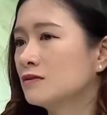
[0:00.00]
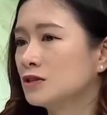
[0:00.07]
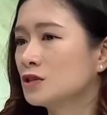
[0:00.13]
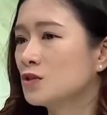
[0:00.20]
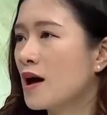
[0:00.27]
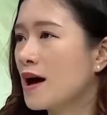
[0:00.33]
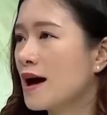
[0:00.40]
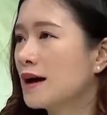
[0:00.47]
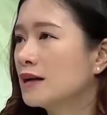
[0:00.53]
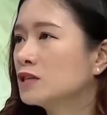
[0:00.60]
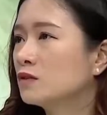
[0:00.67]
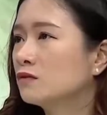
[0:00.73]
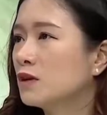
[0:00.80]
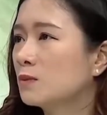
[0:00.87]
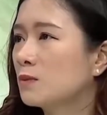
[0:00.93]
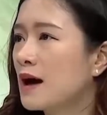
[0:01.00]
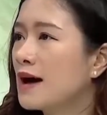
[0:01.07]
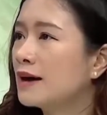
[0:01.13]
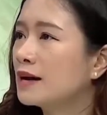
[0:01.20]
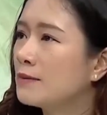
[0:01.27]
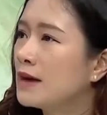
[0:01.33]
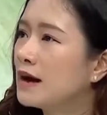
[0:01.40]
ở châu Á trong vòng
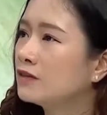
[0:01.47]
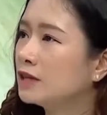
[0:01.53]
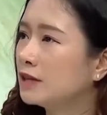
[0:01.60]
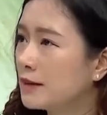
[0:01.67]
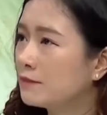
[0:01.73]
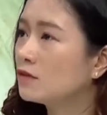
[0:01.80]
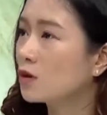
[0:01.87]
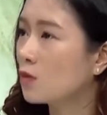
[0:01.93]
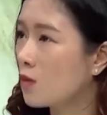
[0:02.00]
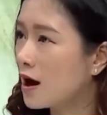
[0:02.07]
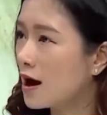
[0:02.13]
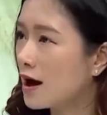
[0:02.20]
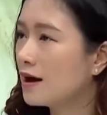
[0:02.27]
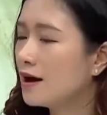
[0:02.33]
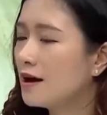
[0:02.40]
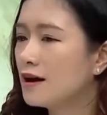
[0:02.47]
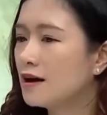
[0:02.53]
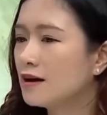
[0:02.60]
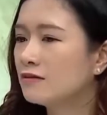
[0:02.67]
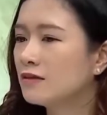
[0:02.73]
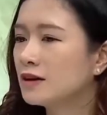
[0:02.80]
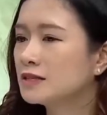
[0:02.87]
2 đến 3 năm vừa qua
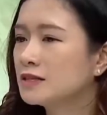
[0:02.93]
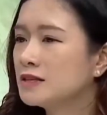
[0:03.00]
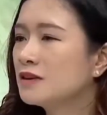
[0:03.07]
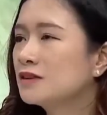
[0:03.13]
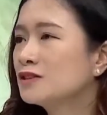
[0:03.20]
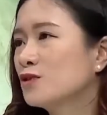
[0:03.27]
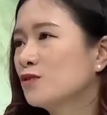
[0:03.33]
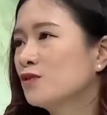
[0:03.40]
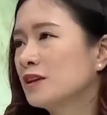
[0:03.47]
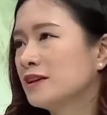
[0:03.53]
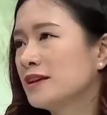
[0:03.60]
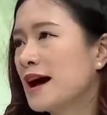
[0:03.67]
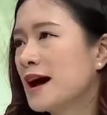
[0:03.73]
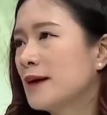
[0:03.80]
và riêng trong Việt